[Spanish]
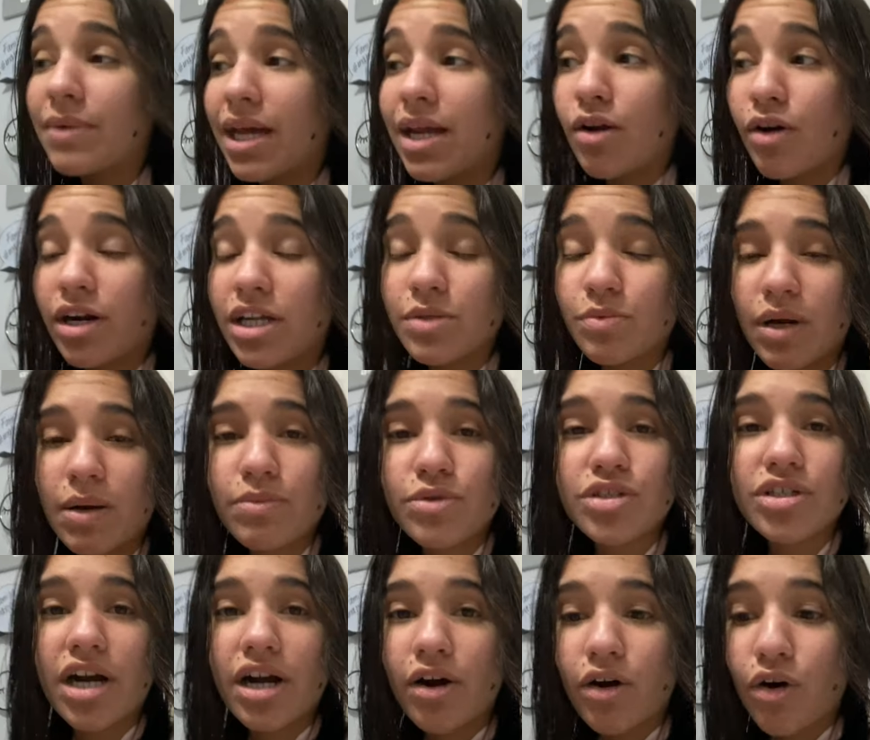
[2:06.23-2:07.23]
lo que les voy a
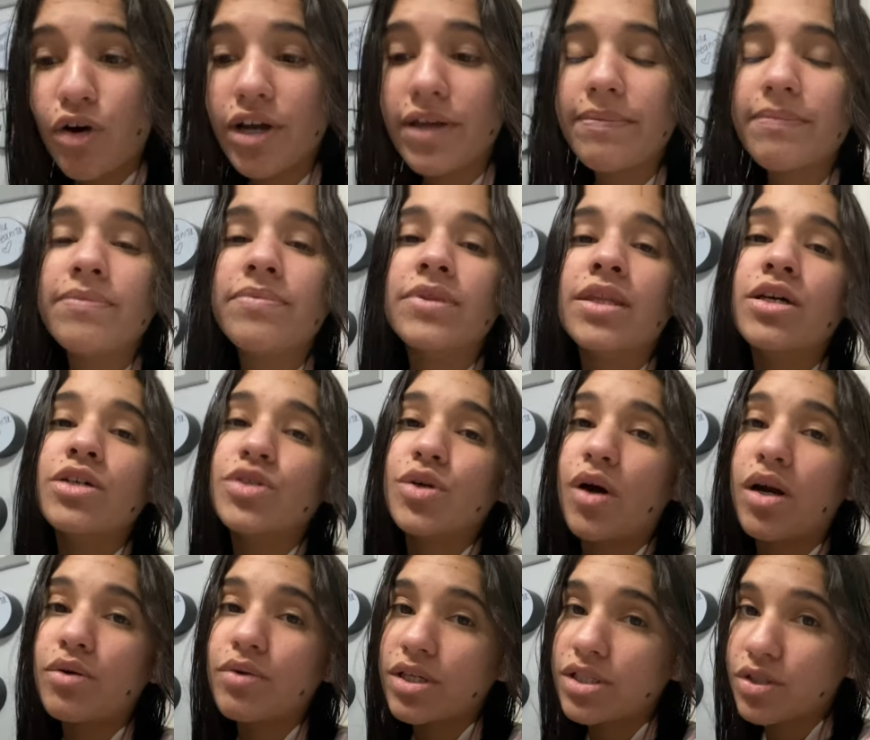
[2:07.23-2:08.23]
mostrar hoy son
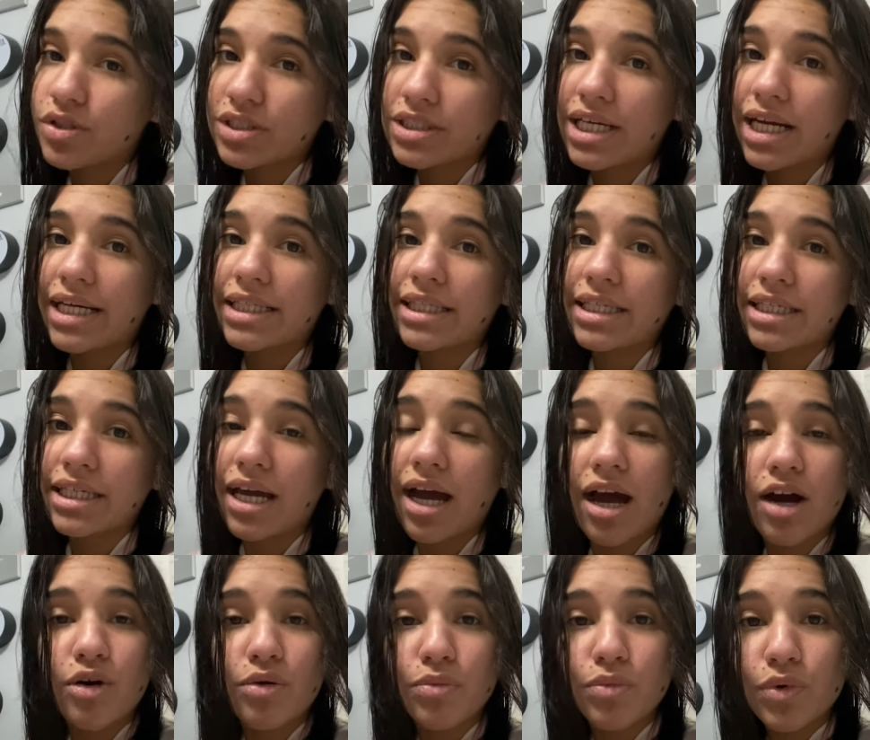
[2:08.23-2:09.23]
algunas cositas que tenía
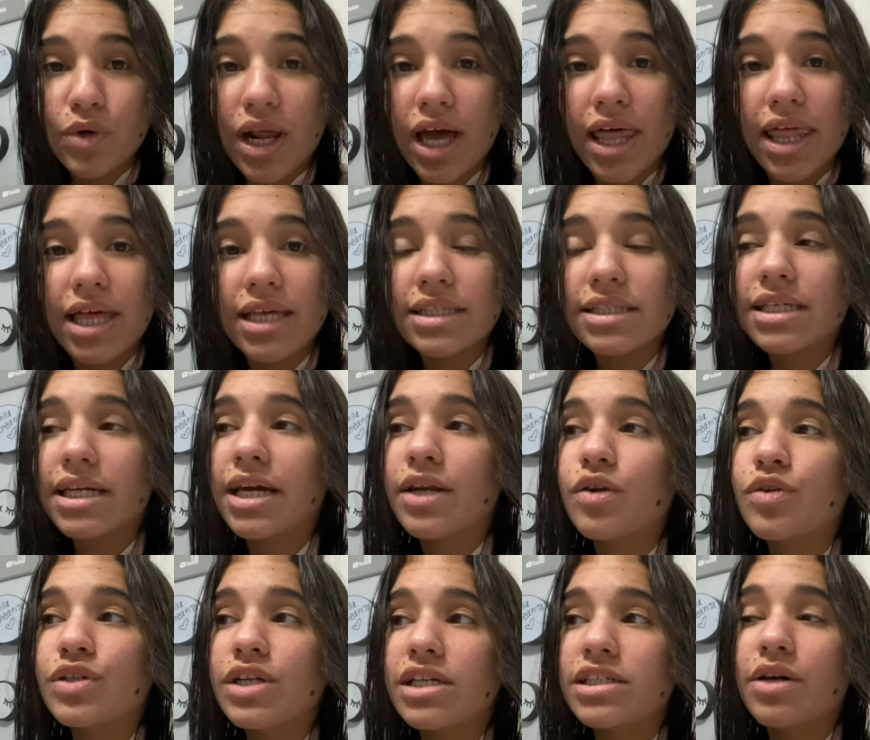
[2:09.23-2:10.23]
acumuladas que no
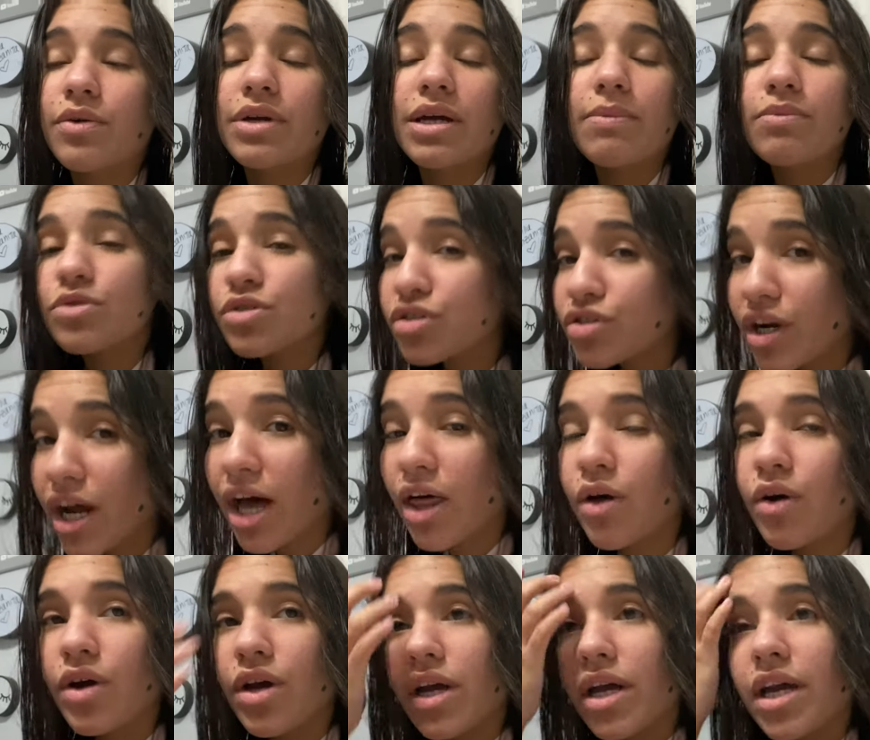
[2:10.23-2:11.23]
se las había mostrado
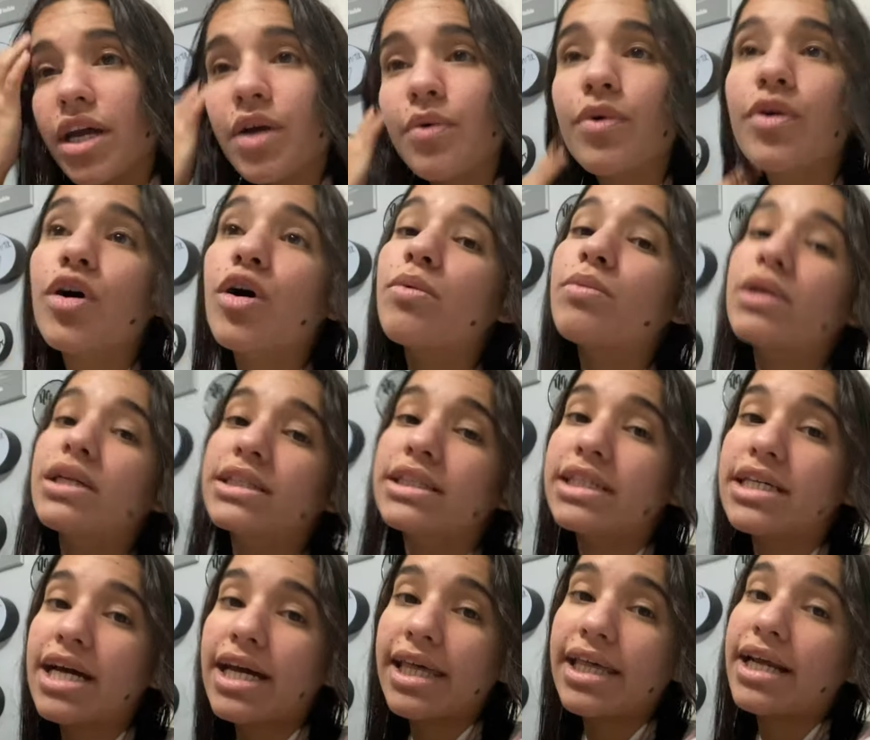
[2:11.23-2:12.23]
y bueno, como les
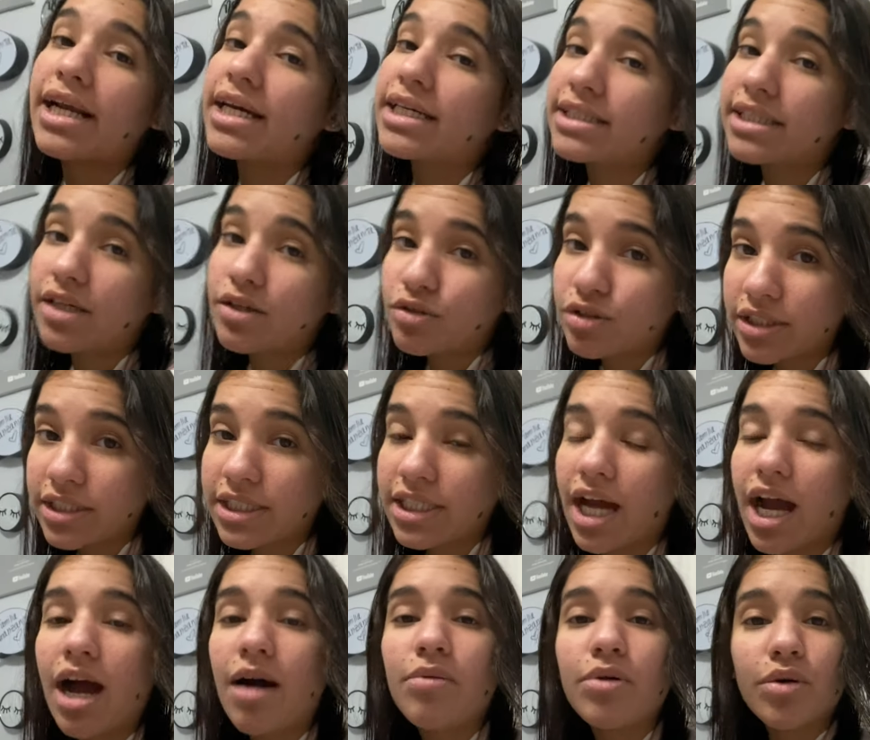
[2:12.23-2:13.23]
tenía que dar esa
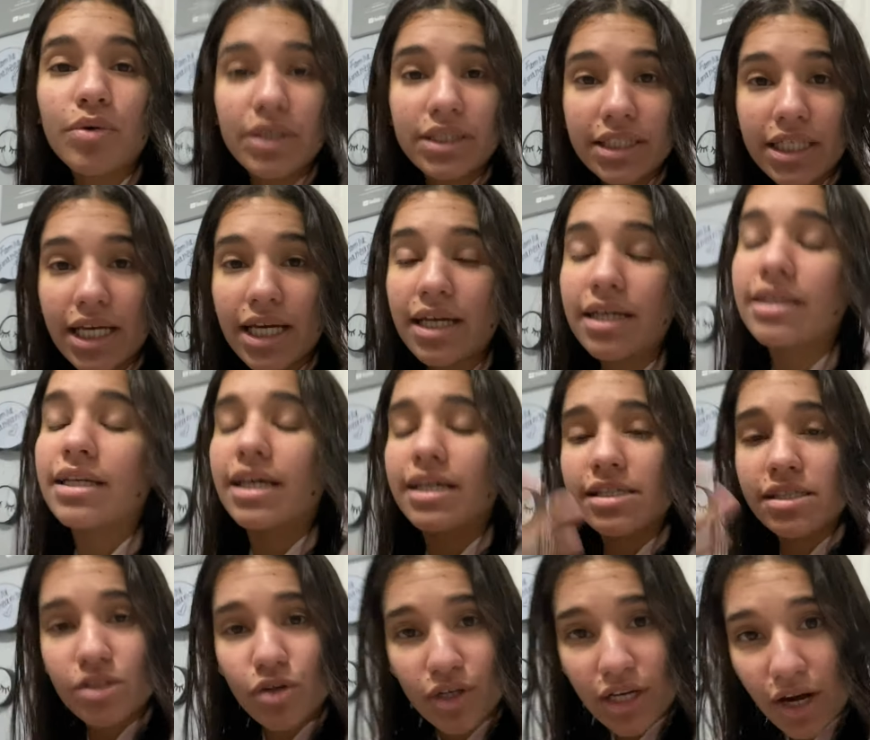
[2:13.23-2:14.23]
noticia, aproveché,
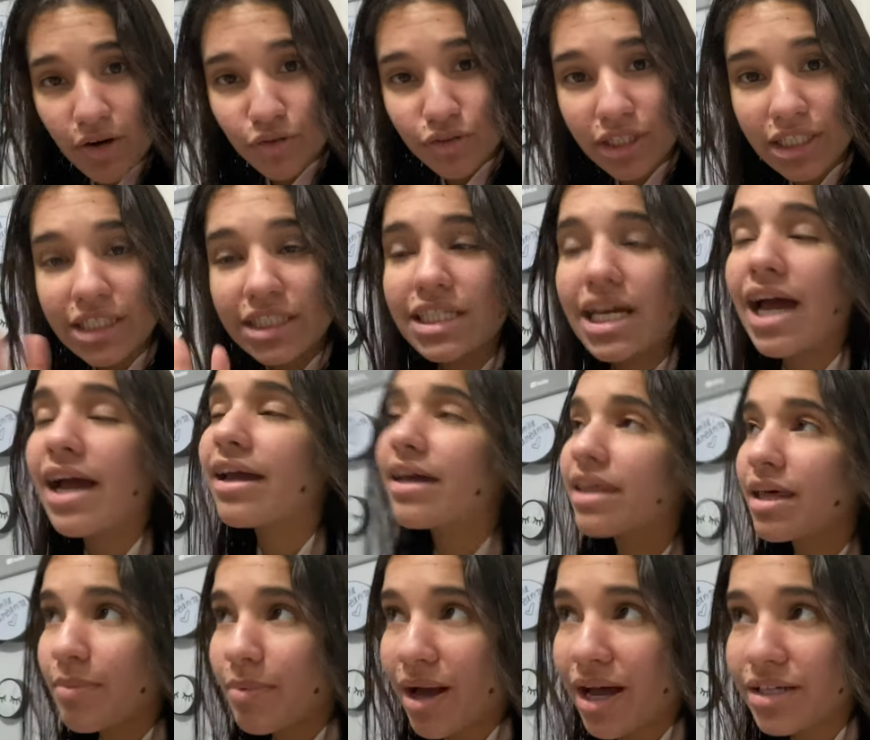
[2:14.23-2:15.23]
les doy la noticia y
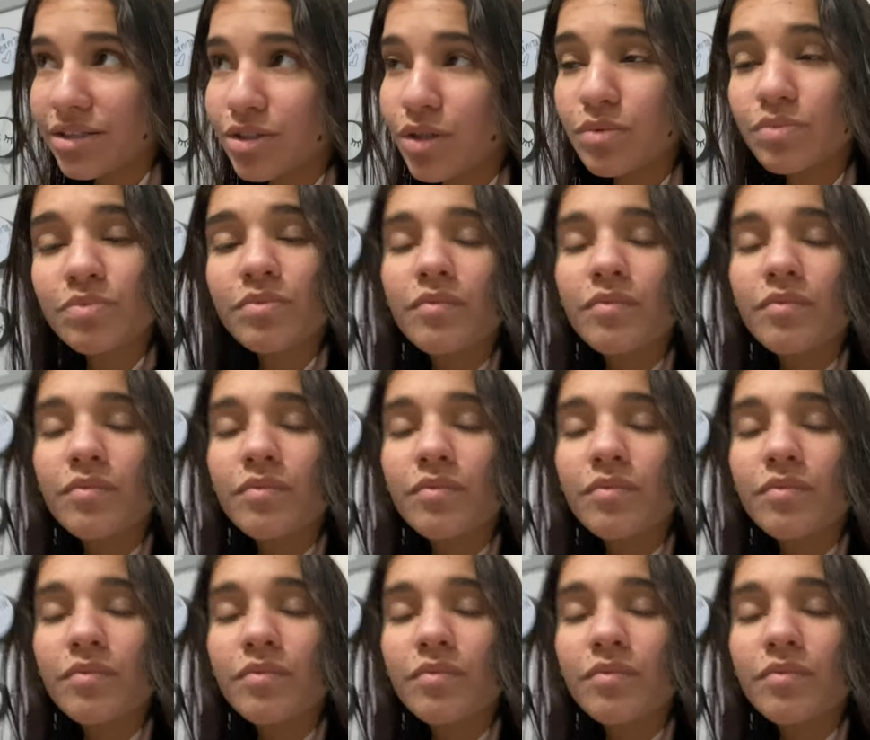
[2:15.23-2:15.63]
de paso